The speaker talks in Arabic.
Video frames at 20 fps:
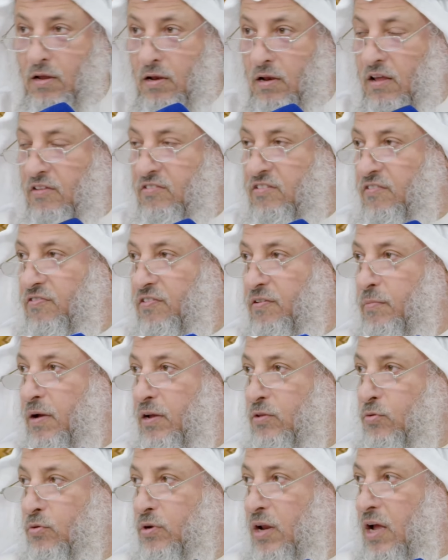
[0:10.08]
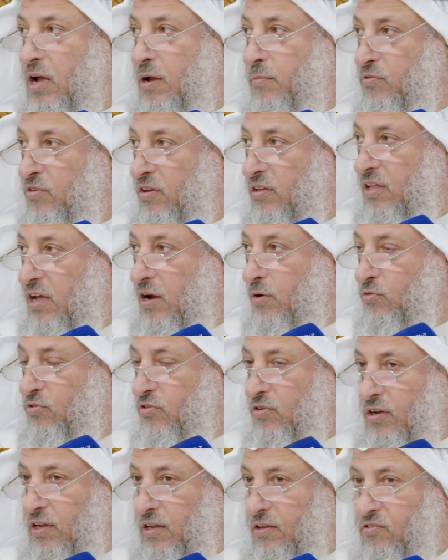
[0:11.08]
ليس فيما دون خمسة
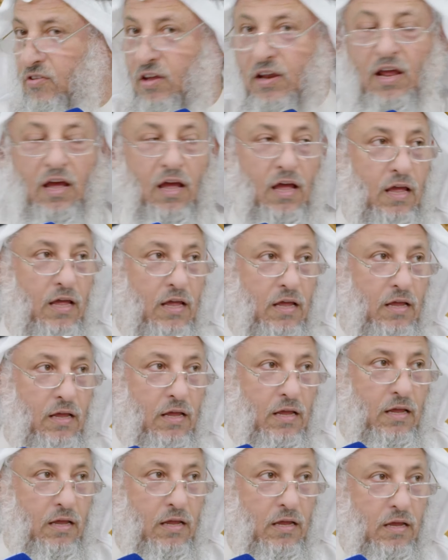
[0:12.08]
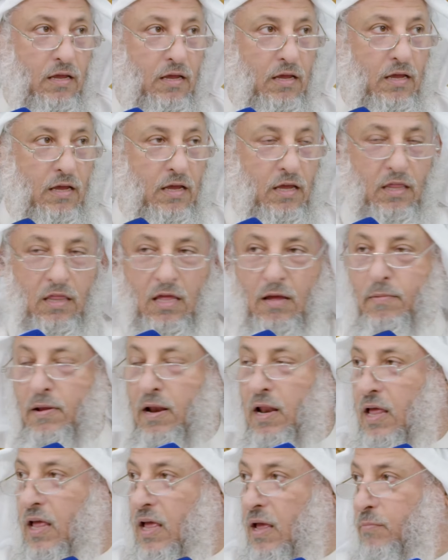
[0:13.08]
أوسق صدقة إذا
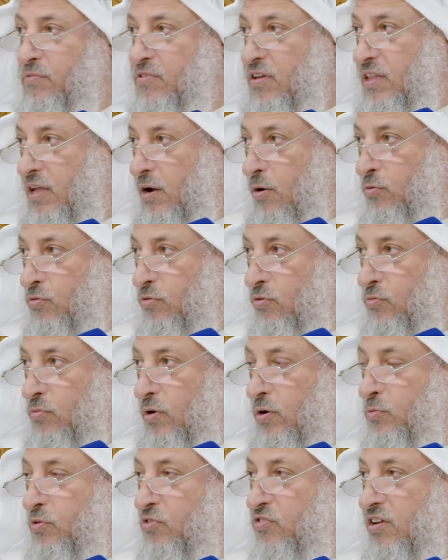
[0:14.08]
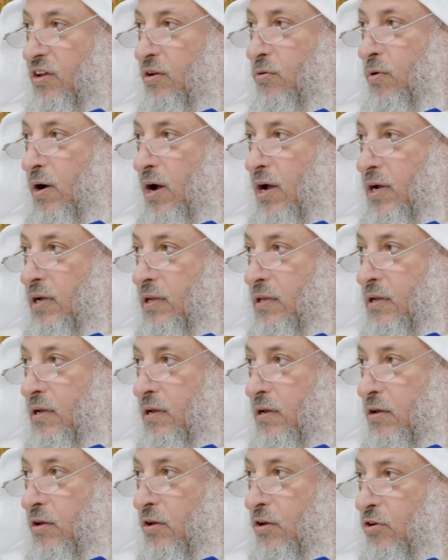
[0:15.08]
بلغ خمسة أوسق والوسق الواحد
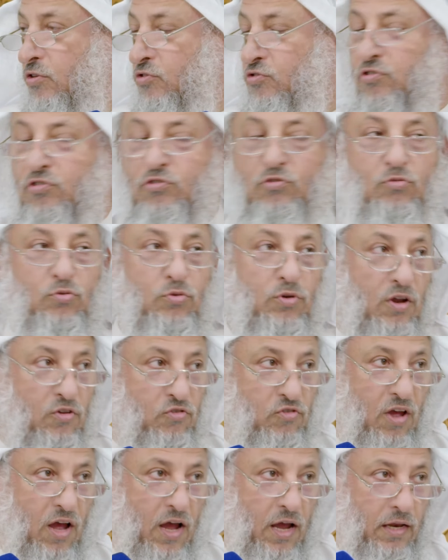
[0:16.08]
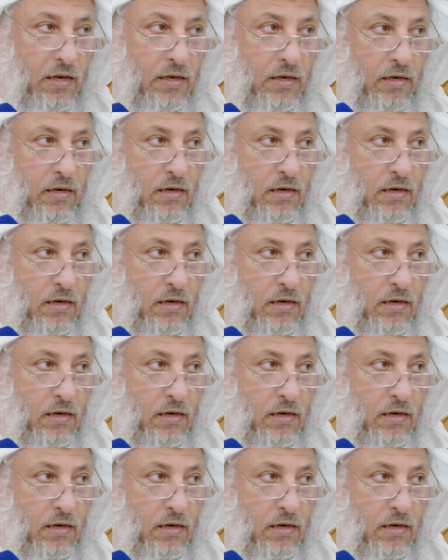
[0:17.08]
ستون صاعا